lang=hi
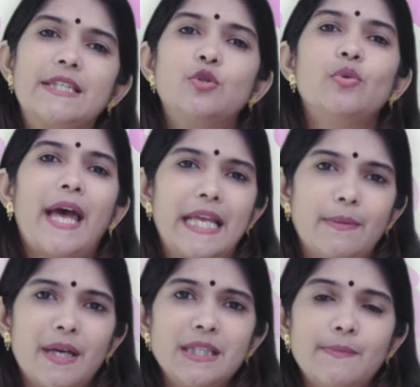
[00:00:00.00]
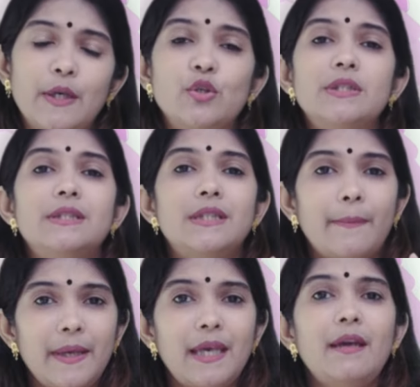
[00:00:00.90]
सिक्स टू नाइन मंथ्स बिकॉज
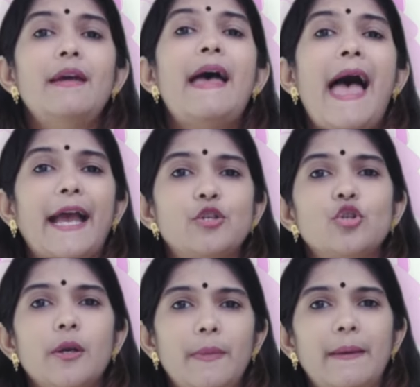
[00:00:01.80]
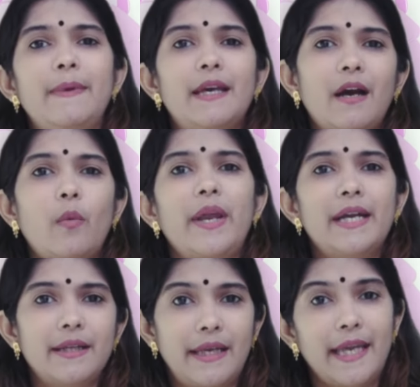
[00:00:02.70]
तभी एक्चुअल बेबी का
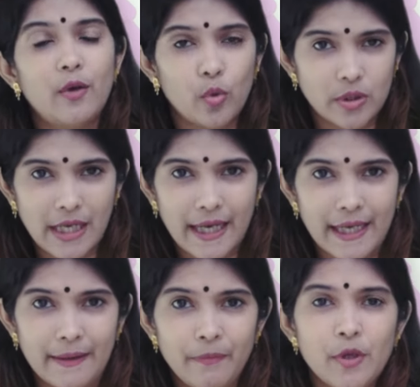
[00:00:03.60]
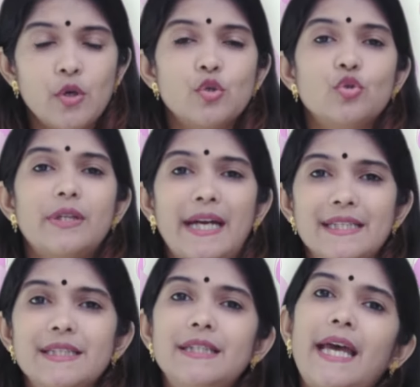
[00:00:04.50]
वेट गेन होता है सो दैट
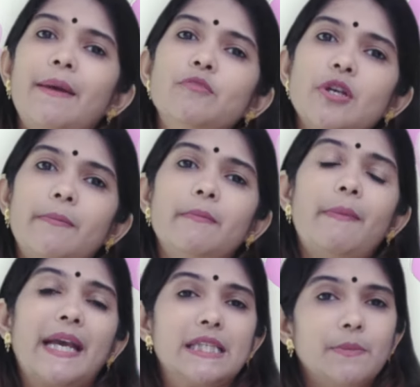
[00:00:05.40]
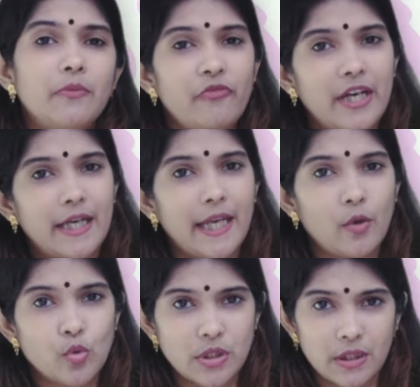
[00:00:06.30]
इज़ द टाइम जब मैक्सिमम वेट गेन
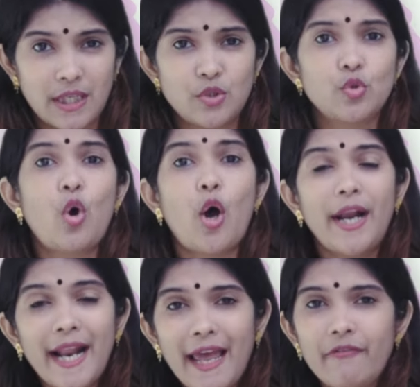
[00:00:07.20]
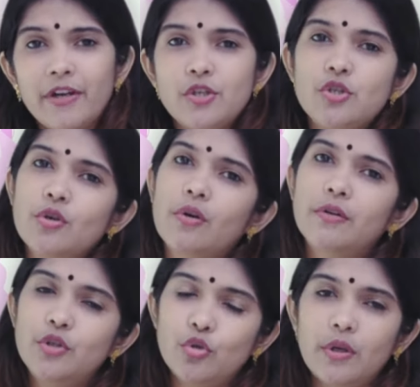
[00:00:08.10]
हो सकता है सो ऑन एन एवरेज
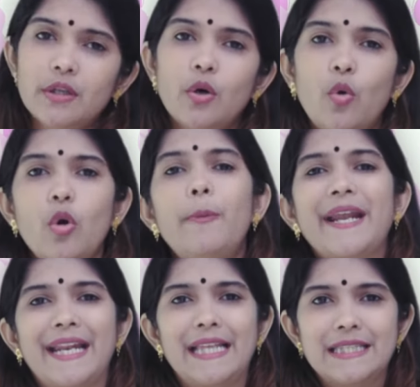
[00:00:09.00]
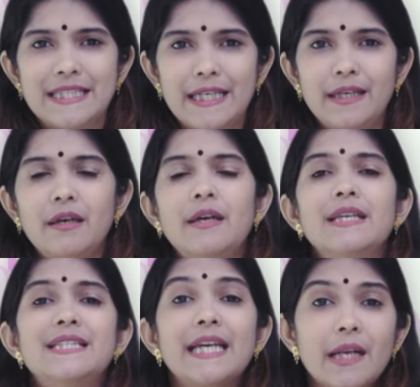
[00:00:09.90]
ड्यूरिंग द होल प्रेगनेंसी
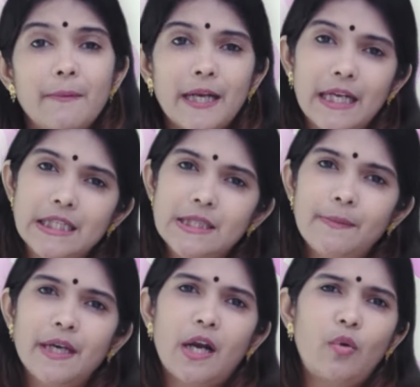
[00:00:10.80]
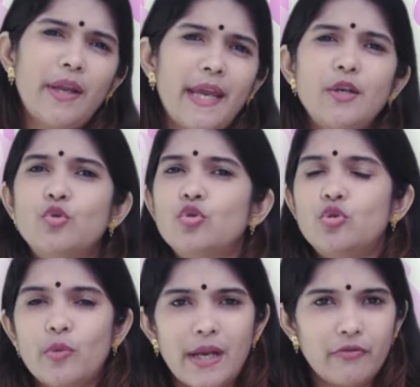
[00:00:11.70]
सिंगल प्रेगनेंसी में अराउंड एट टू
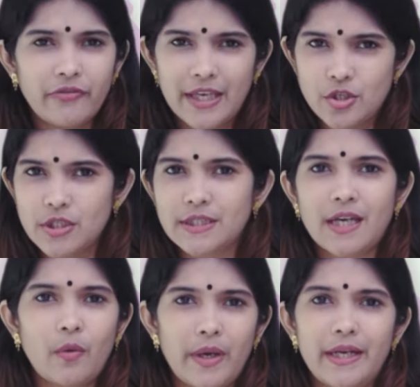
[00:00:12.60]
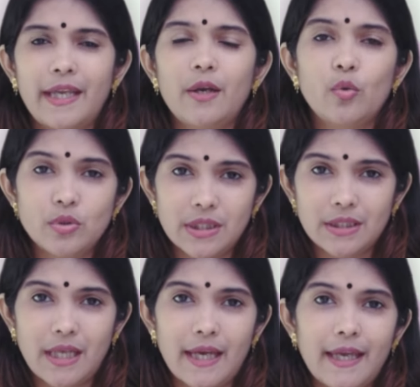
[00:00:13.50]
ट्वेल्व के का वेट गेन हो
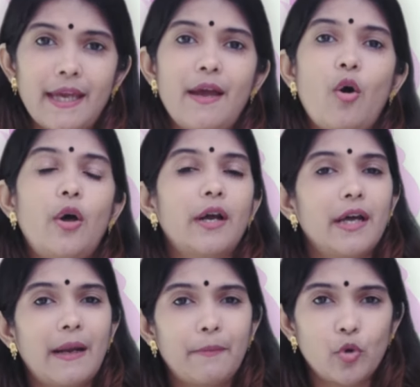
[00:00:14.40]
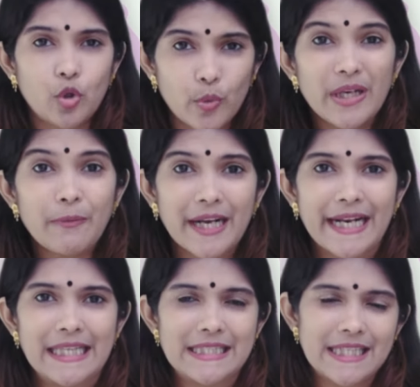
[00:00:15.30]
सकता है और अगर आपको ट्विन
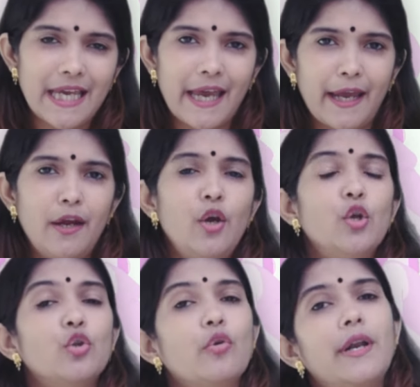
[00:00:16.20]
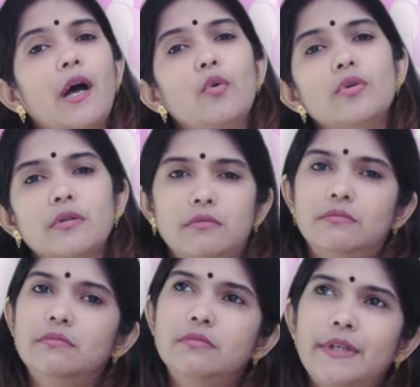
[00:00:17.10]
प्रेगनेंसी है तो अराउंड
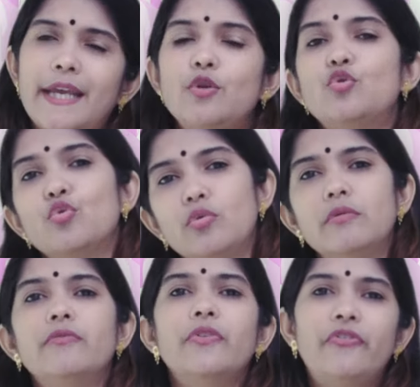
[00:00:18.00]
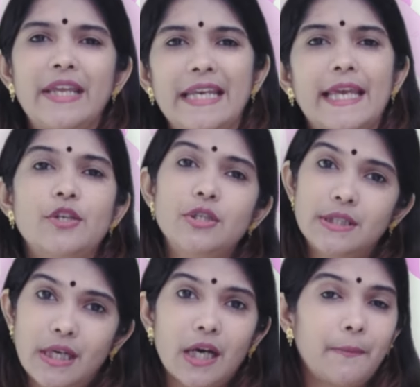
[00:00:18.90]
10 टू 15 के
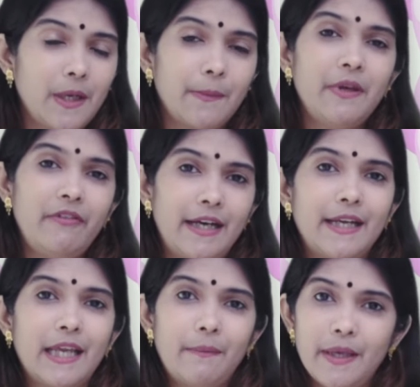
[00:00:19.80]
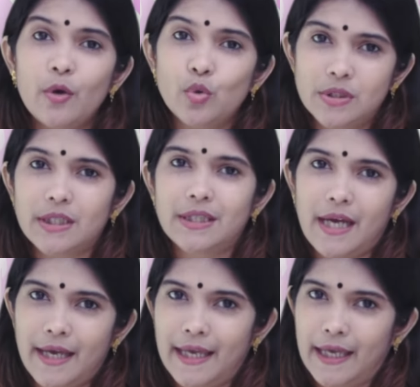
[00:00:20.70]
का कभी कभी वेट गेन भी हो सकता
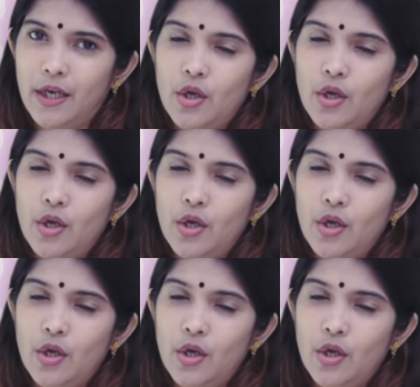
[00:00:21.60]
है